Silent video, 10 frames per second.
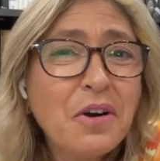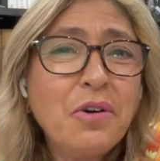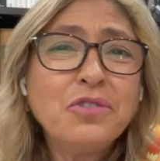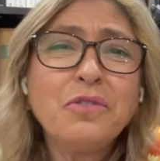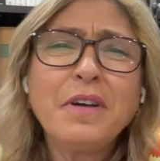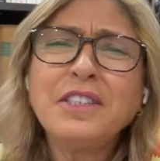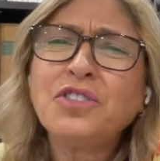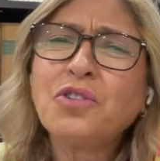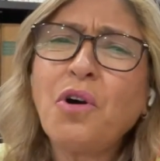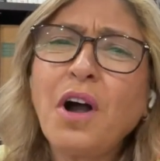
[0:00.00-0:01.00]
Onde houver
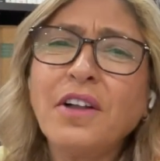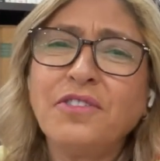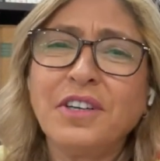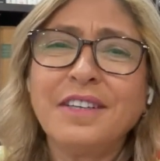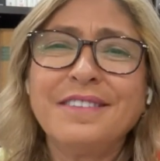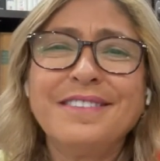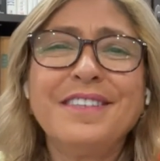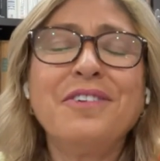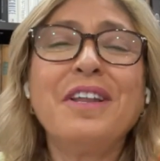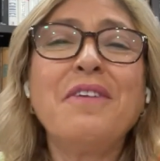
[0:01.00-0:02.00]
discórdia,
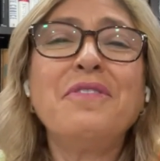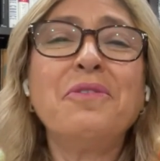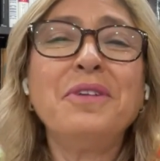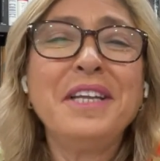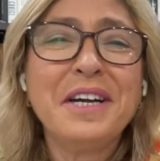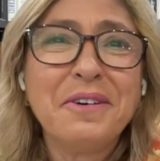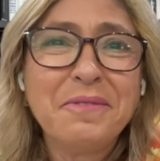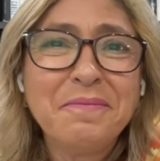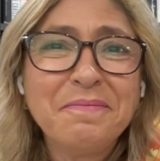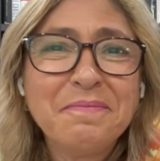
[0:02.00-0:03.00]
que eu leve a união
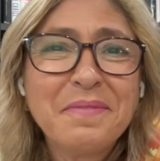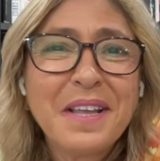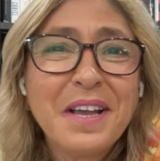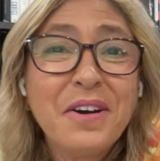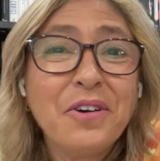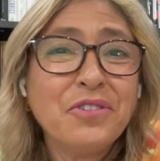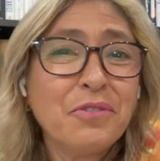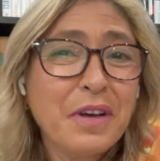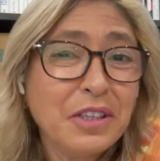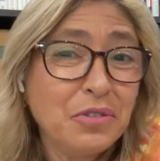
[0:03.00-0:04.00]
Onde
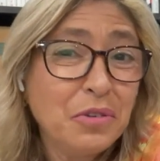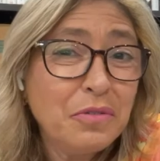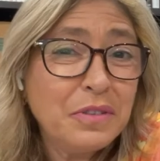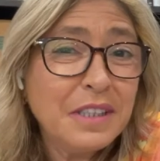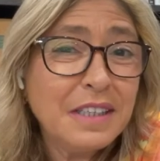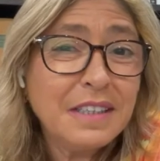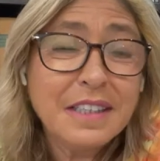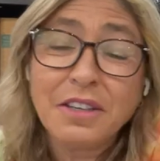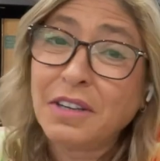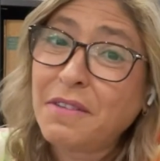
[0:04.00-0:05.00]
houver dúvida,
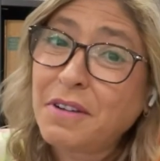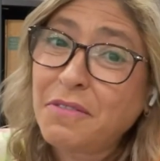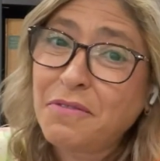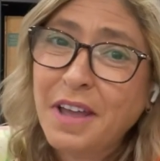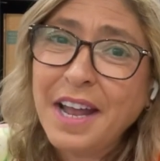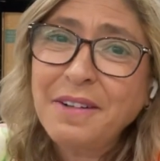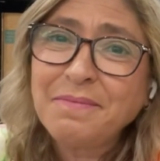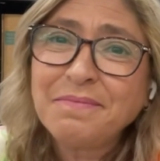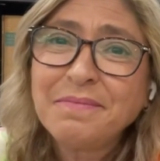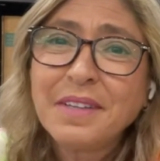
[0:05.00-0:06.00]
que eu leve a fé.
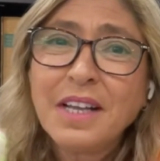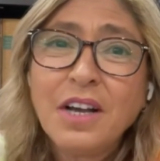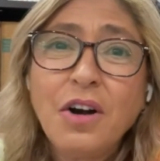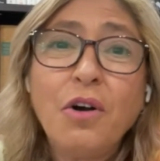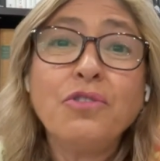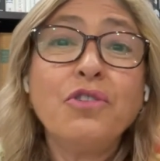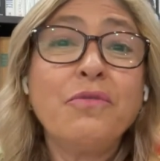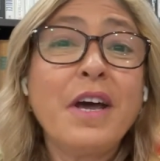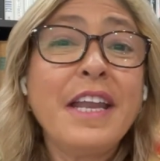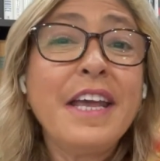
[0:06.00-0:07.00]
Onde
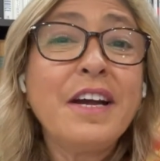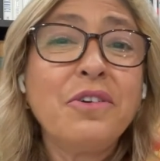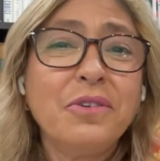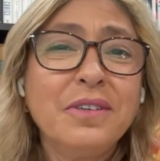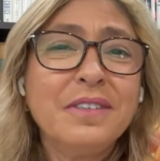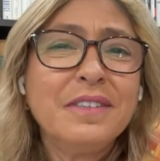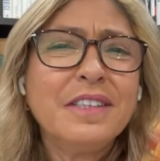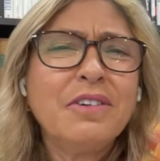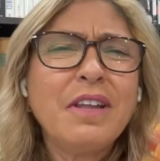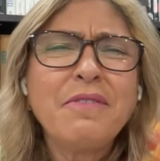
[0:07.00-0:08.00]
houver erro,
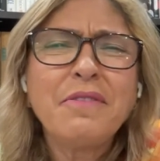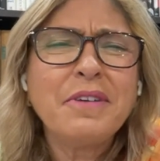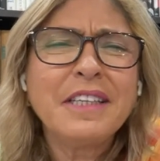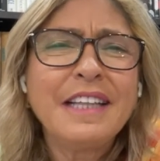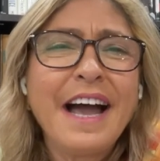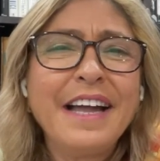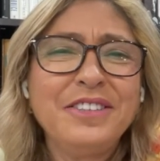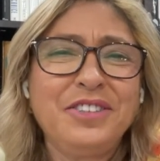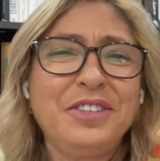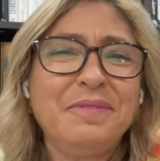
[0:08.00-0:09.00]
que eu leve a
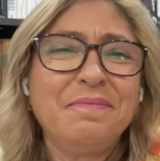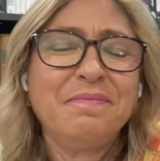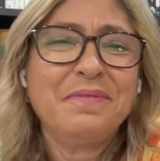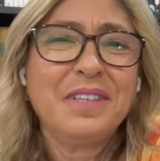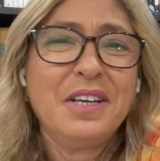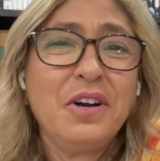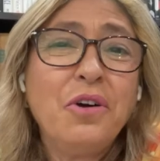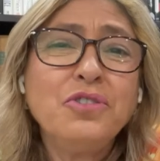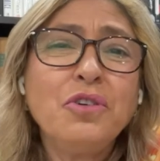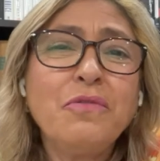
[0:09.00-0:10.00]
verdade.
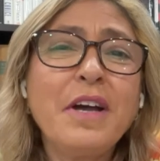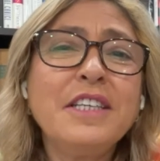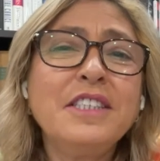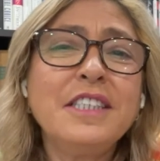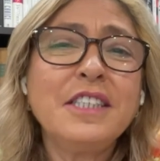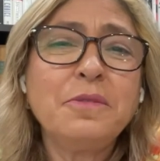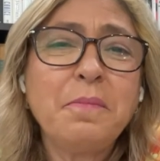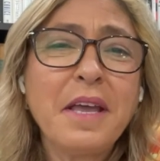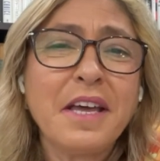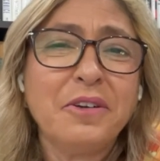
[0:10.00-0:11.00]
Onde houver
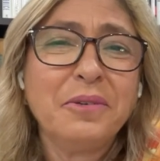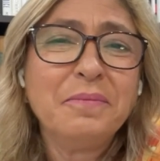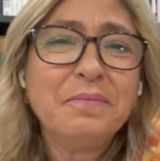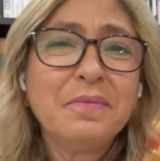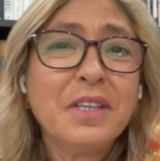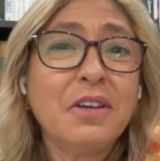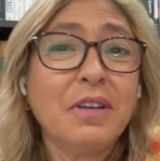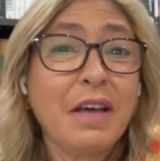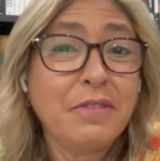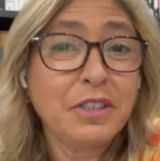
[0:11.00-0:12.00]
desespero, que eu
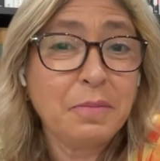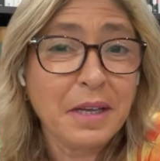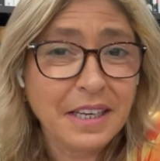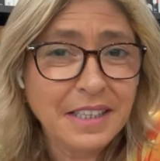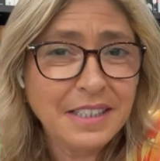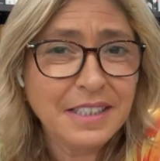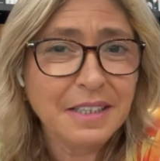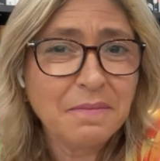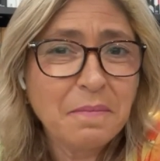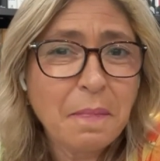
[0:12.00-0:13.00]
leve a
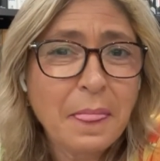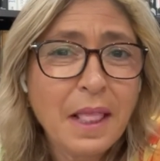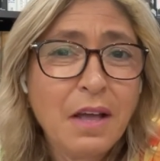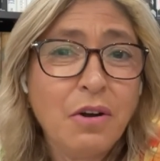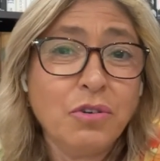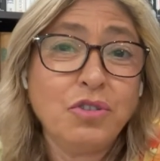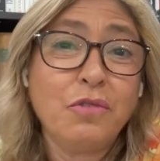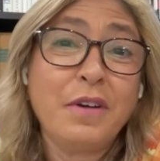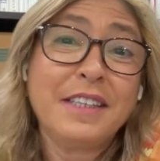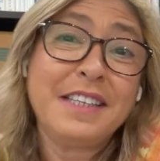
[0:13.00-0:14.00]
esperança. Onde houver